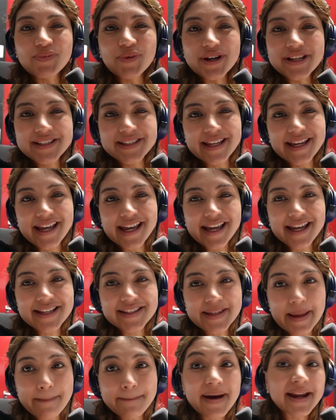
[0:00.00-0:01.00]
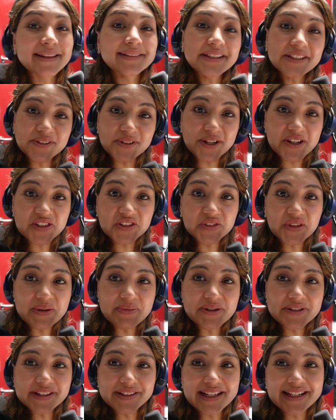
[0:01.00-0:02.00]
de ese partido que
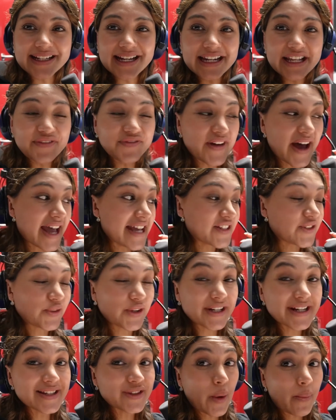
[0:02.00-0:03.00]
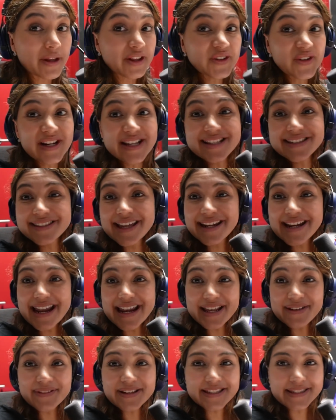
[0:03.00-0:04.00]
estuvimos en el Califa, estoy en este momento lista en el
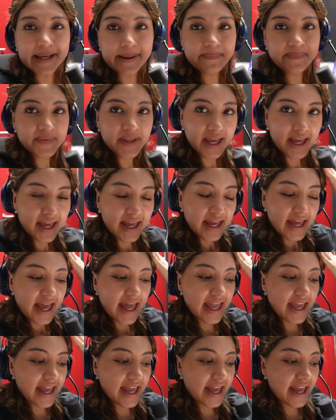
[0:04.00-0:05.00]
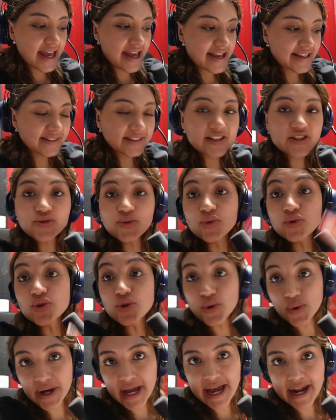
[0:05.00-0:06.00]
IBC. Eh, este es un
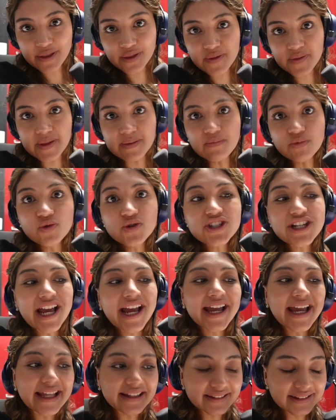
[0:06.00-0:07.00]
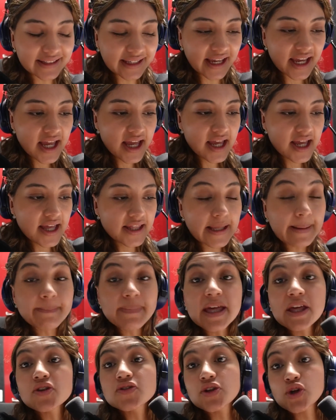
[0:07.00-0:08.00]
lugar donde mucha gente de
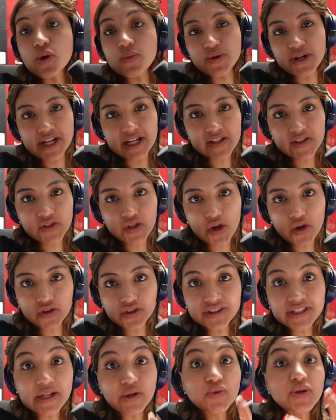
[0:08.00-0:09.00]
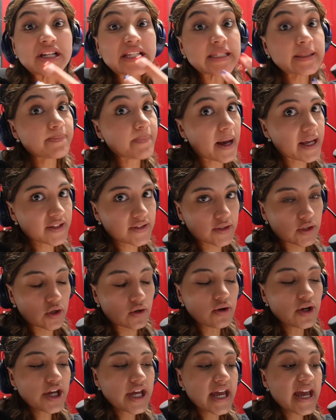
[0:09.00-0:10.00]
medios de comunicación tiene un
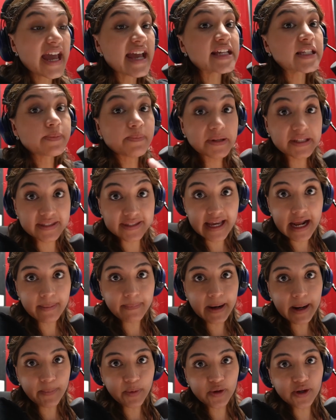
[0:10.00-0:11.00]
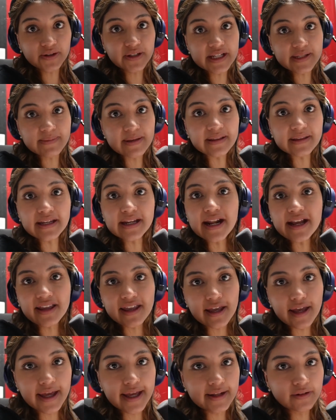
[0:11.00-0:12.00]
espacio especial para poder transmitir.
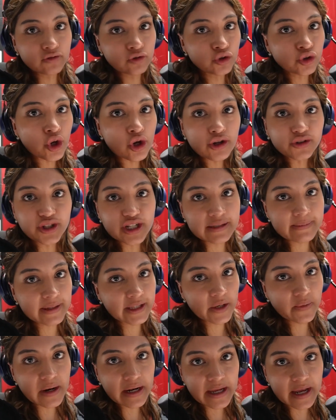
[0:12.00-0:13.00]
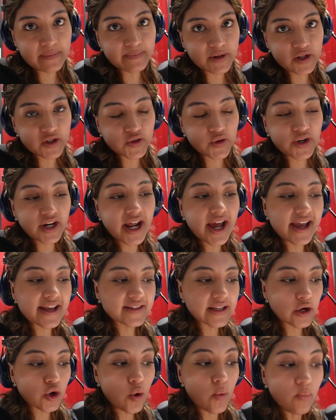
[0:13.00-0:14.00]
Aquí no lo transmite cualquier persona,
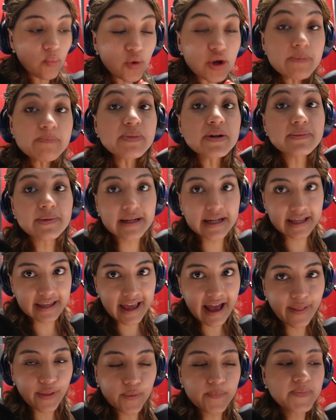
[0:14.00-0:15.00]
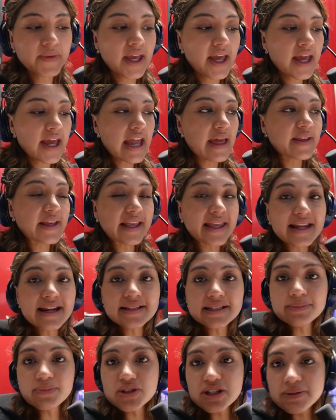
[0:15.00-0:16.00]
es algo muy privilegiado. Y de aquí
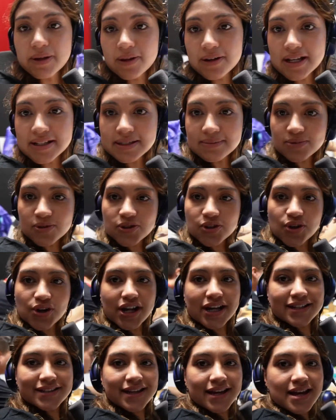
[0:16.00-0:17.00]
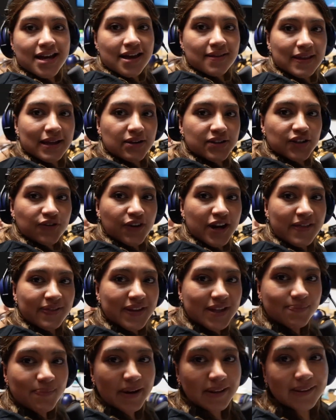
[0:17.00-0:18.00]
les hemos llevado las emociones de los
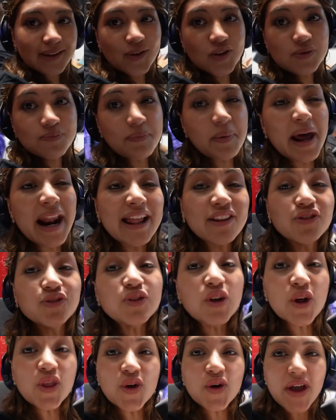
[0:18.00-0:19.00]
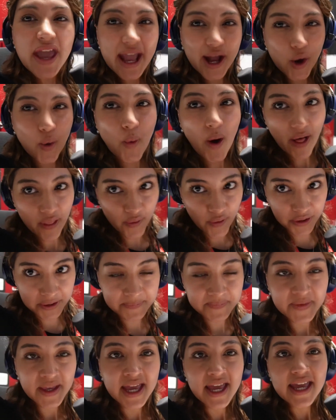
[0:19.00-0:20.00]
diferentes partidos para todo Ecuador.
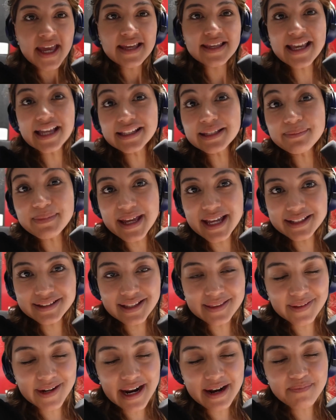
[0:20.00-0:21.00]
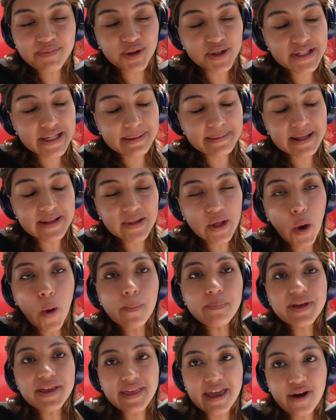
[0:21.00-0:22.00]
Ya también tendrán próximamente
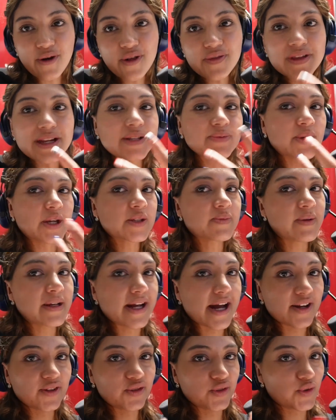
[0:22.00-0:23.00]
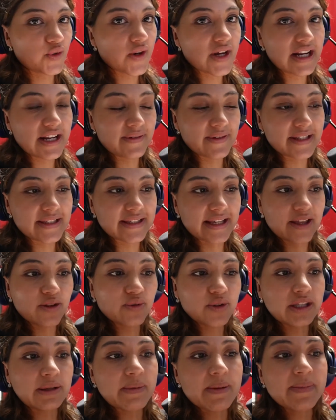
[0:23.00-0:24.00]
un video donde les voy a explicar todo el IBC,
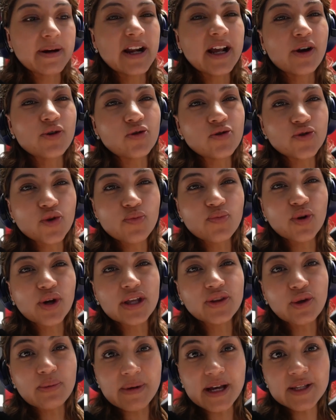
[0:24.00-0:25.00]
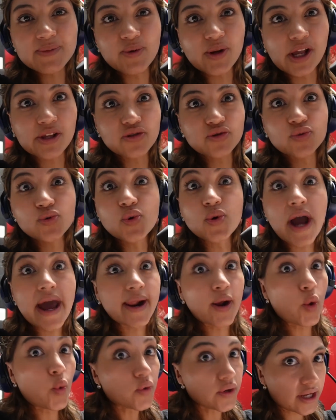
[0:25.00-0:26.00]
donde también van a conocer un poquito más, porque es un
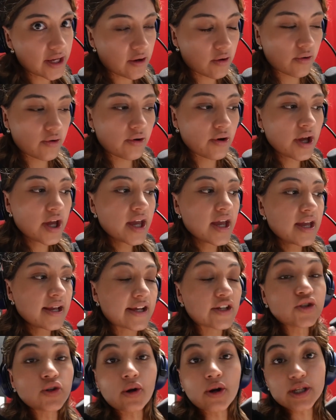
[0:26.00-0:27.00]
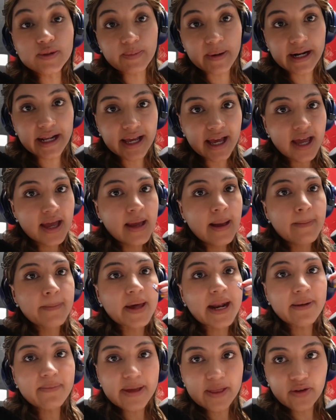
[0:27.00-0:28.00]
lugar único que solo es para,
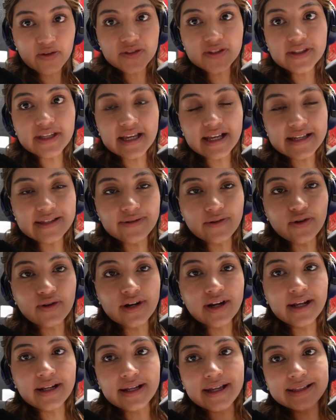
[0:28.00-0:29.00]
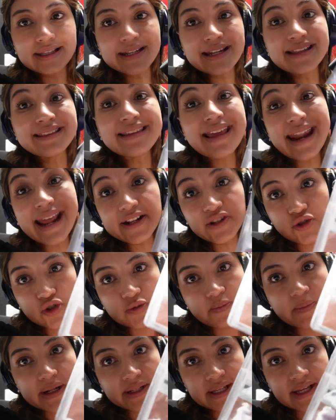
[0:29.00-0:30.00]
para medios de que, son, eh, que tienen
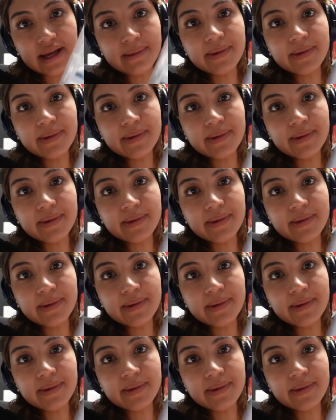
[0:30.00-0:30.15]
derechos prácticamente